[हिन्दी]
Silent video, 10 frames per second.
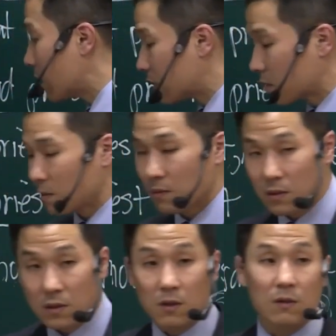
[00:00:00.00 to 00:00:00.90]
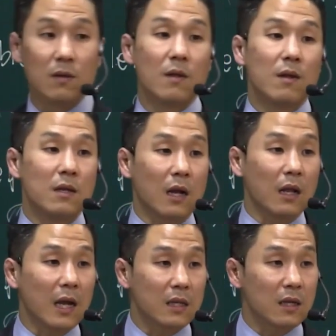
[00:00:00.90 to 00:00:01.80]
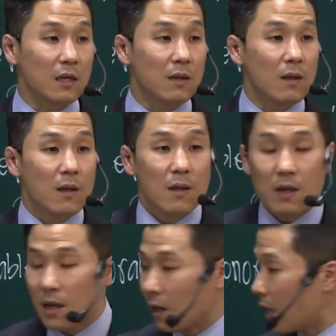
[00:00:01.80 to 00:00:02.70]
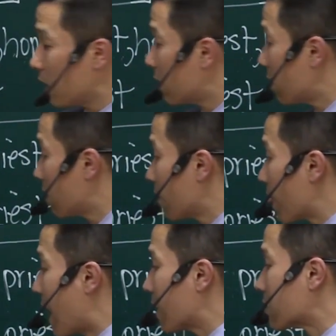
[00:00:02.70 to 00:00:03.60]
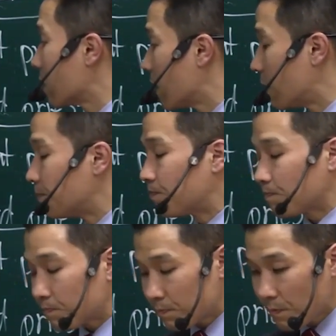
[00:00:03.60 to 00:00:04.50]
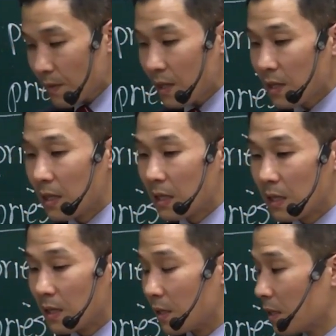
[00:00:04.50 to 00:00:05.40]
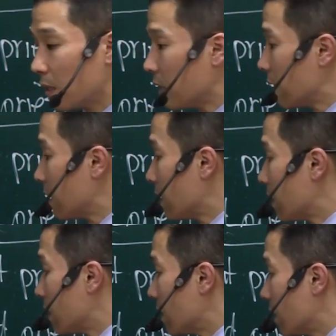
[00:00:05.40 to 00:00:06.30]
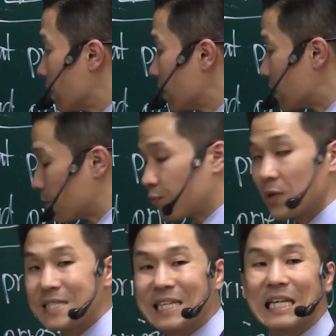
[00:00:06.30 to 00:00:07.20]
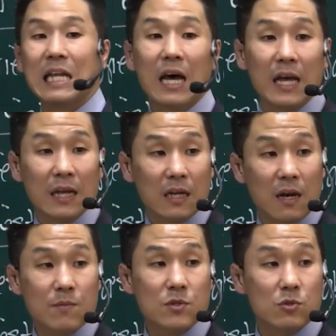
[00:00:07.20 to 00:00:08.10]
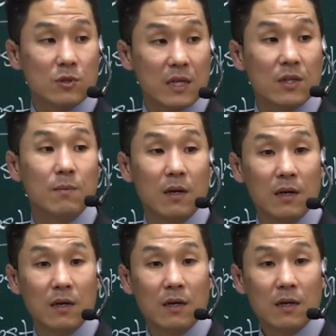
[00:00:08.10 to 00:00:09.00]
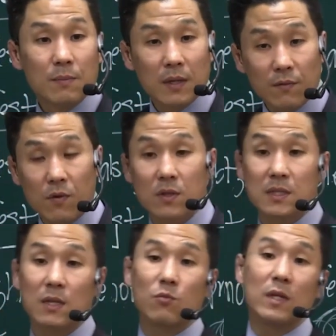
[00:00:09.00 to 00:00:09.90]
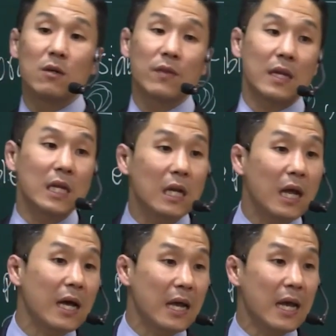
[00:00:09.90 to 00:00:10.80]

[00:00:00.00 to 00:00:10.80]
अबीहू की मृत्यु हो गई और इसीलिए एलिएजेर और ईतामार ने याजक का पद संभाला लेकिन हम देखते हैं कि परमेश्वर की इच्छा एलिएजेर पर टिकी हुई है